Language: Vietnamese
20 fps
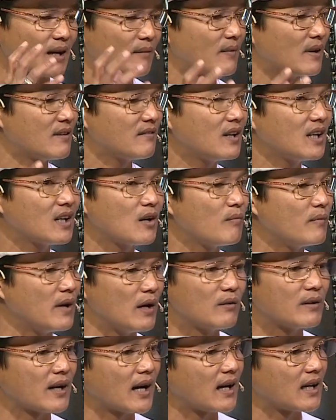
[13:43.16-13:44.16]
cầm anh Vinh không
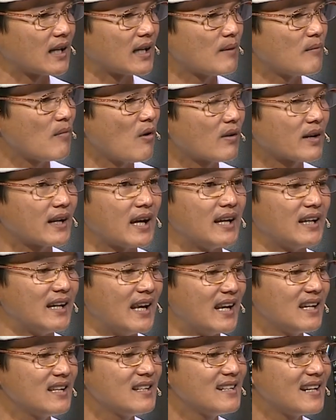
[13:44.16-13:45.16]
hiểu rằng cái món này
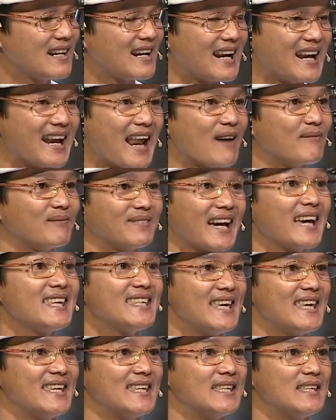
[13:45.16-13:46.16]
để làm cái
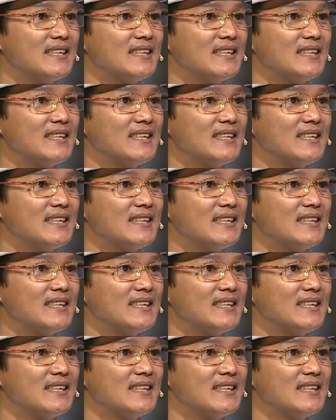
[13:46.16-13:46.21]
gì